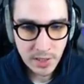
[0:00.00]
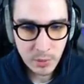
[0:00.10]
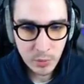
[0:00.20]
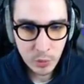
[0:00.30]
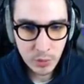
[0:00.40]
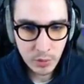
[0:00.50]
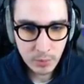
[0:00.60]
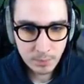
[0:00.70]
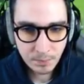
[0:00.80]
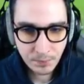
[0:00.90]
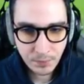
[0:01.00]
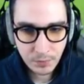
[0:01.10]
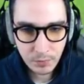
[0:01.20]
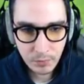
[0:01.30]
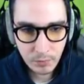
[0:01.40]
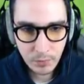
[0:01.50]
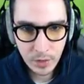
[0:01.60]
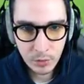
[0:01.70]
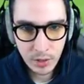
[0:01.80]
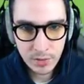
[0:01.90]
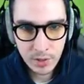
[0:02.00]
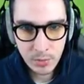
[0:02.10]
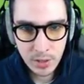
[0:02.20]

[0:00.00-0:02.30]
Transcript: un maximum de temps. Donc voilà,